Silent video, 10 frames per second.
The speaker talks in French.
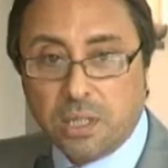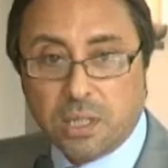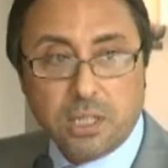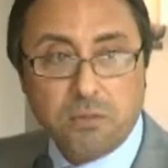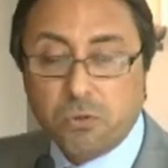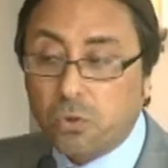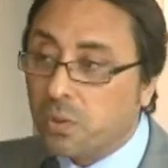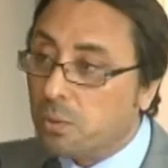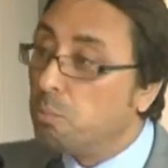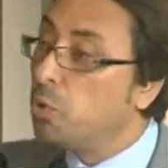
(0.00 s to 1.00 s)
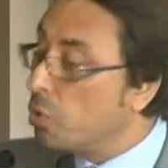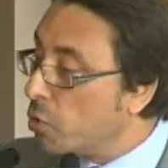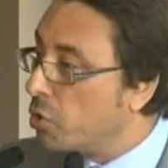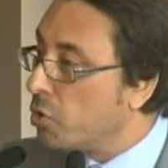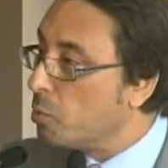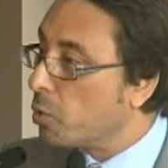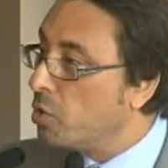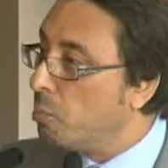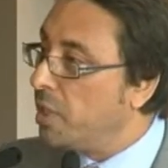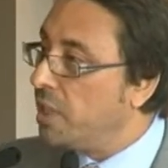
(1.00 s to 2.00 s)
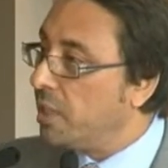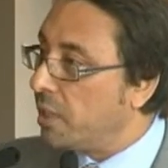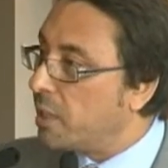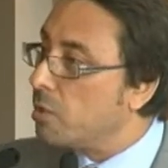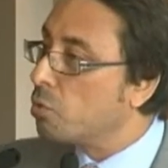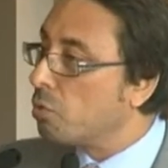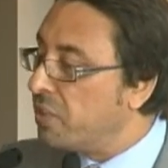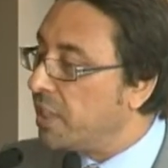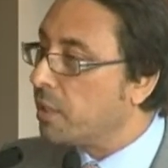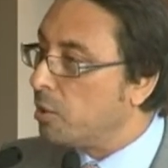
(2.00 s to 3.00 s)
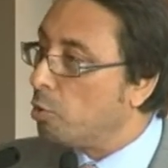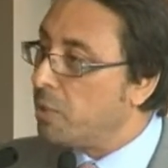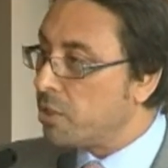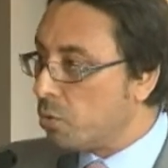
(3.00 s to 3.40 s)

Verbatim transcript: qui font beaucoup de choses pour ce pays et qui sont fiers d'être belges.